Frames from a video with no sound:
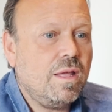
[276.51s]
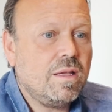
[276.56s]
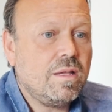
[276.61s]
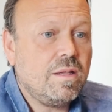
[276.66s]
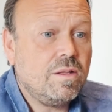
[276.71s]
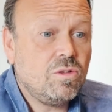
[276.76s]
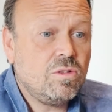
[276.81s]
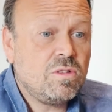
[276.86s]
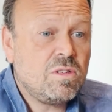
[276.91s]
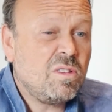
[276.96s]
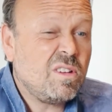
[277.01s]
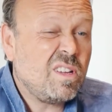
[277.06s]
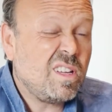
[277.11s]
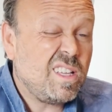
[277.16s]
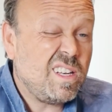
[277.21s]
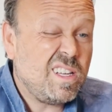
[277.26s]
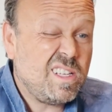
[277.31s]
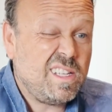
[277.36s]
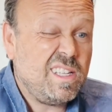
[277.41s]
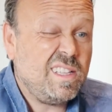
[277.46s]
Y entonces lo que
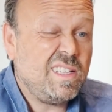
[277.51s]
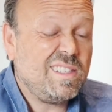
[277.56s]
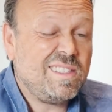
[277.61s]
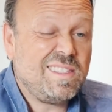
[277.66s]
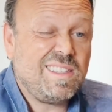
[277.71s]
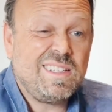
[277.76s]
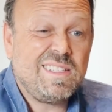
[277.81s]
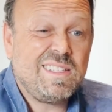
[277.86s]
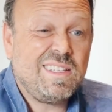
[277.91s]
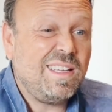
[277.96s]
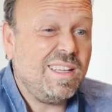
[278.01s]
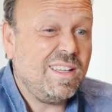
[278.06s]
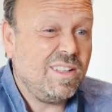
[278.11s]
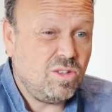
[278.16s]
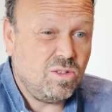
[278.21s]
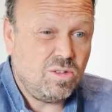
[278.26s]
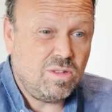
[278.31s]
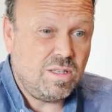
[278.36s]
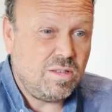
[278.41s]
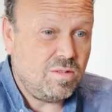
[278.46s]
quiere es que te estés
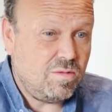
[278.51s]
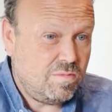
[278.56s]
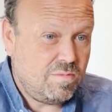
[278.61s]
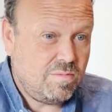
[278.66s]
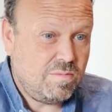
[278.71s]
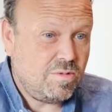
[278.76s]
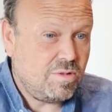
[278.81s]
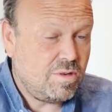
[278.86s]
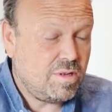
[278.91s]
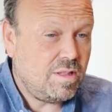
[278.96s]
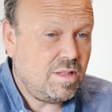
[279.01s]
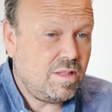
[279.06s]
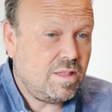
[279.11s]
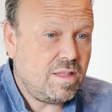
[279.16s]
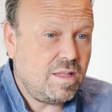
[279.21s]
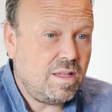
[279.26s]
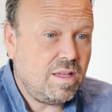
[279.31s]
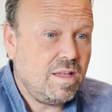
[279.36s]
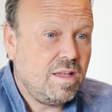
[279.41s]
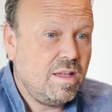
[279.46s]
quieto, tío. Te
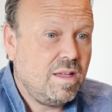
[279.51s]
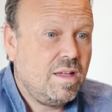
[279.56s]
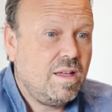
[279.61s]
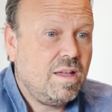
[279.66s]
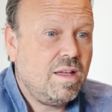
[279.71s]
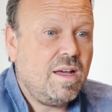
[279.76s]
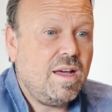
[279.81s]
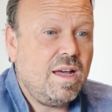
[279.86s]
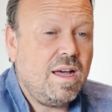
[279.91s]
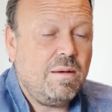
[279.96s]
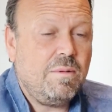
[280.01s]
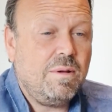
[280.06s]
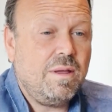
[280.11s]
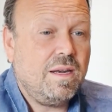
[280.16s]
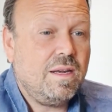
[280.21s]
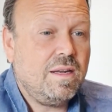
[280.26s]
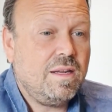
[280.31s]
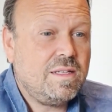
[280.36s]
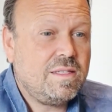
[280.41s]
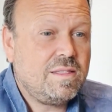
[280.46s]
dice, a
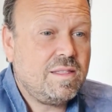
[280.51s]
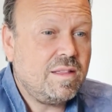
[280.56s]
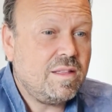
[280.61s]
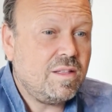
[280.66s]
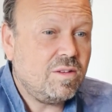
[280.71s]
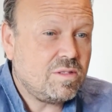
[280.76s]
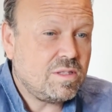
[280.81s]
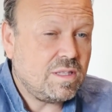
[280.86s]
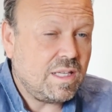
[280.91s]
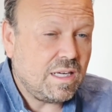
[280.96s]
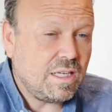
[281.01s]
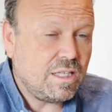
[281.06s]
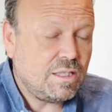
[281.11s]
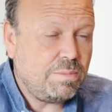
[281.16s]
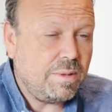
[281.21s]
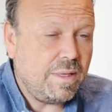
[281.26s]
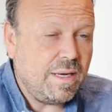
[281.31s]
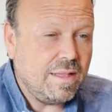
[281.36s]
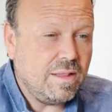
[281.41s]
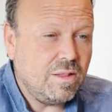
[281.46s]
ver, este tío está
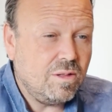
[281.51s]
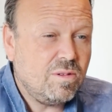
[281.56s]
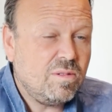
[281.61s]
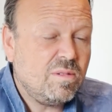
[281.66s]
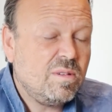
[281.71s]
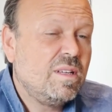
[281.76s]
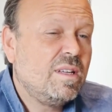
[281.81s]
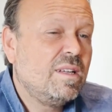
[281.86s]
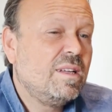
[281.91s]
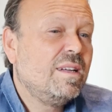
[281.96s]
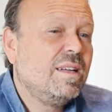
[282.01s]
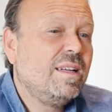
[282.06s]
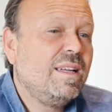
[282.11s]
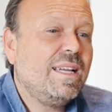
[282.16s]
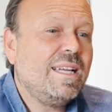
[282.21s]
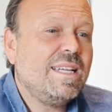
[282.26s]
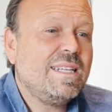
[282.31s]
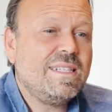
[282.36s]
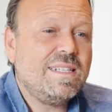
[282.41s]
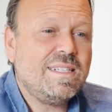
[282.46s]
respirando,
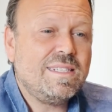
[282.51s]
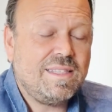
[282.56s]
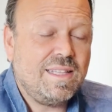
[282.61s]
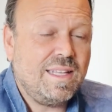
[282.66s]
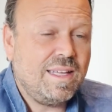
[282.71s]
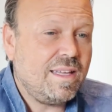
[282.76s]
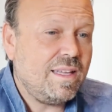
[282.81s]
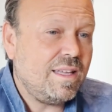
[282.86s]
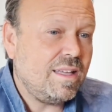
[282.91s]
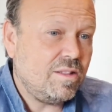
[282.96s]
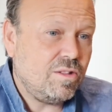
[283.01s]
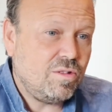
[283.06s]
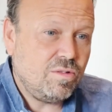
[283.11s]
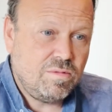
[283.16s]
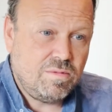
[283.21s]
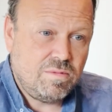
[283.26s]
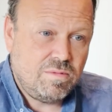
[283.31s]
que se esté quieto.